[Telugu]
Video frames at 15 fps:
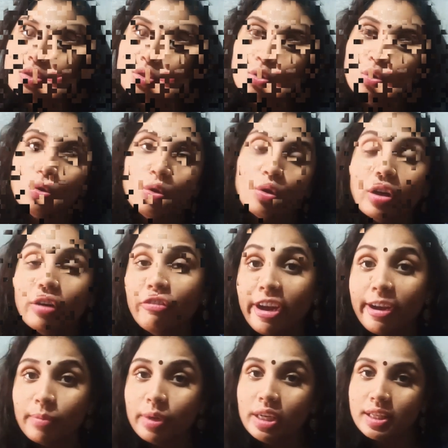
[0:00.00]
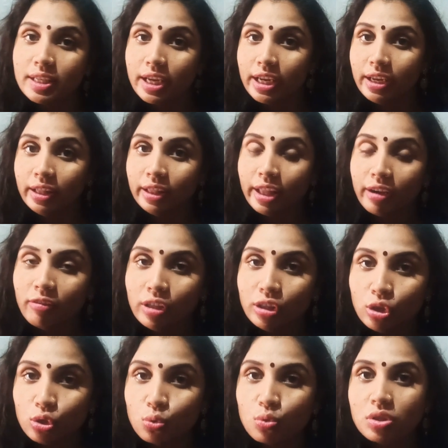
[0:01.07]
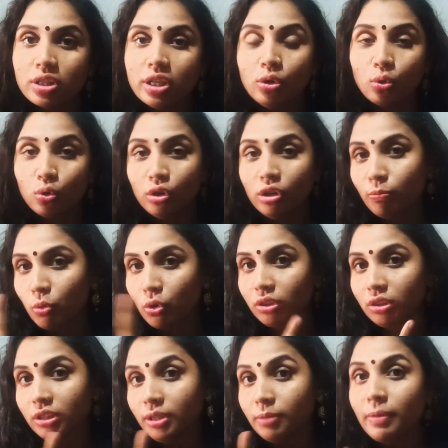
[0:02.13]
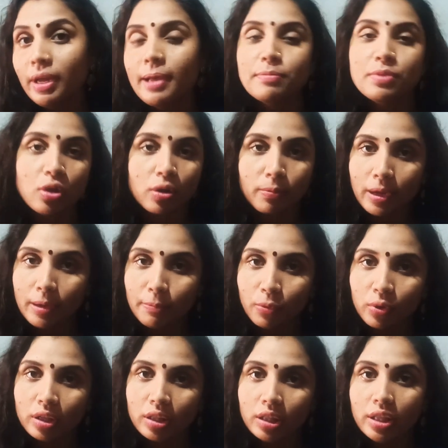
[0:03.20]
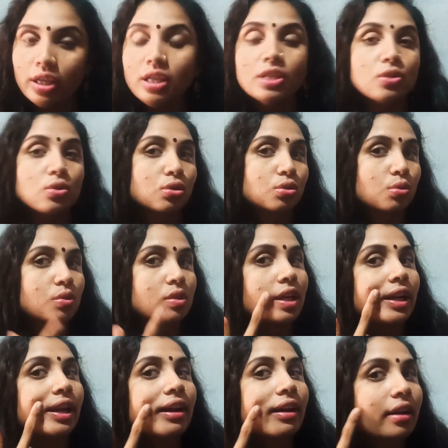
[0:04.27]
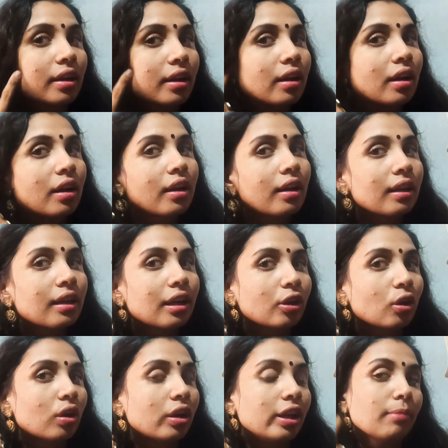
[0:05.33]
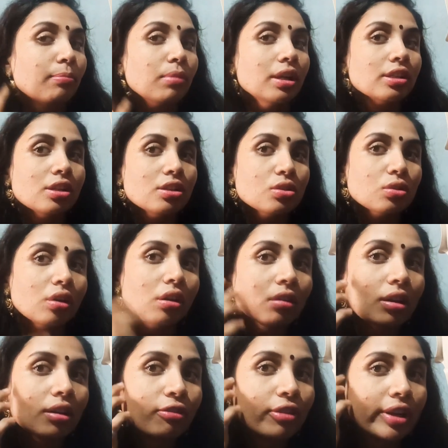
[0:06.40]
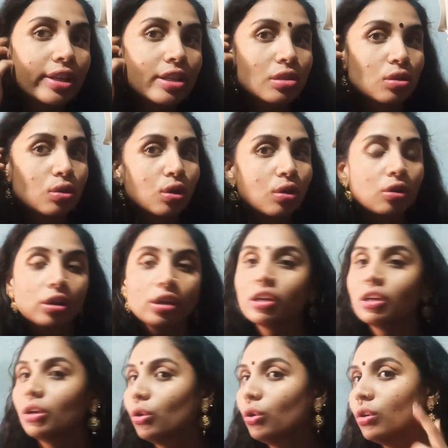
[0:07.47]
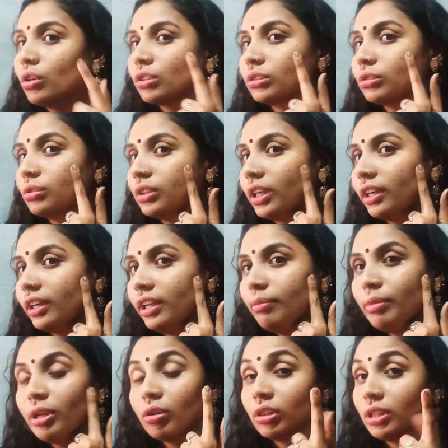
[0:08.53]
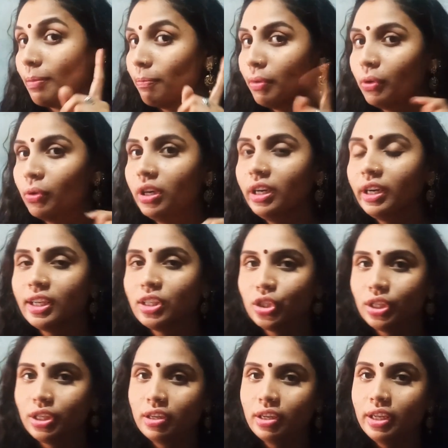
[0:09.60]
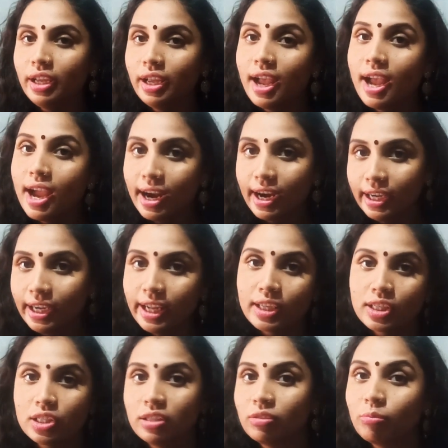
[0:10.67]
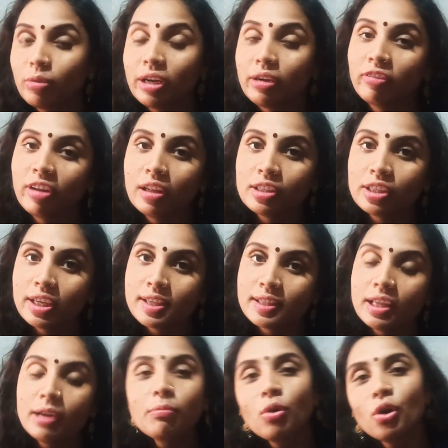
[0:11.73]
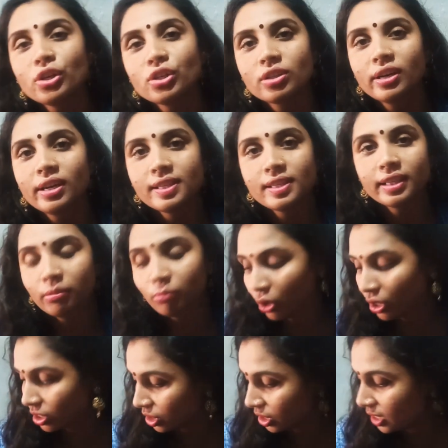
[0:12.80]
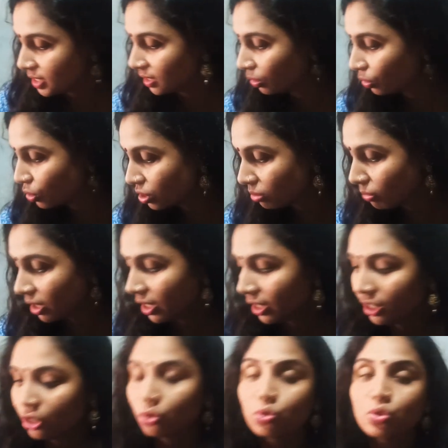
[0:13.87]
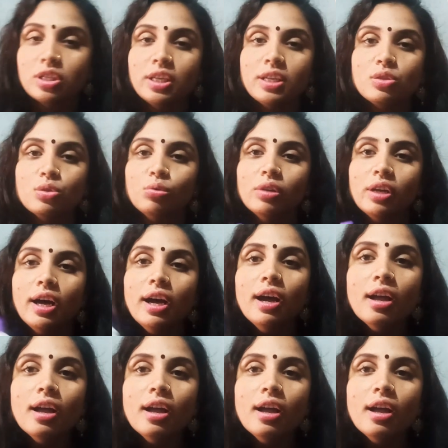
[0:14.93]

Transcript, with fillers: సో ఒక ఫైవ్ మినిట్స్ అయిన తర్వాత చూస్తే టోనర్ మొత్తం అబ్జర్వ్ అయిపోయింది సో చూసారా ఇలా టోనర్ అప్లై చేసుకోవడం వల్ల ఫేస్లో ఒక గ్లో వస్తుందండి మీరు తప్పకుండా ట్రై చేయండి అండ్ నెక్స్ట్ మనం వెళ్ళి చేస్తాం మాయిశ్చరైజింగ్ మాయిశ్చరైజింగ్ కోసం నేను ఇక్కడ యూస్ చేస్తున్న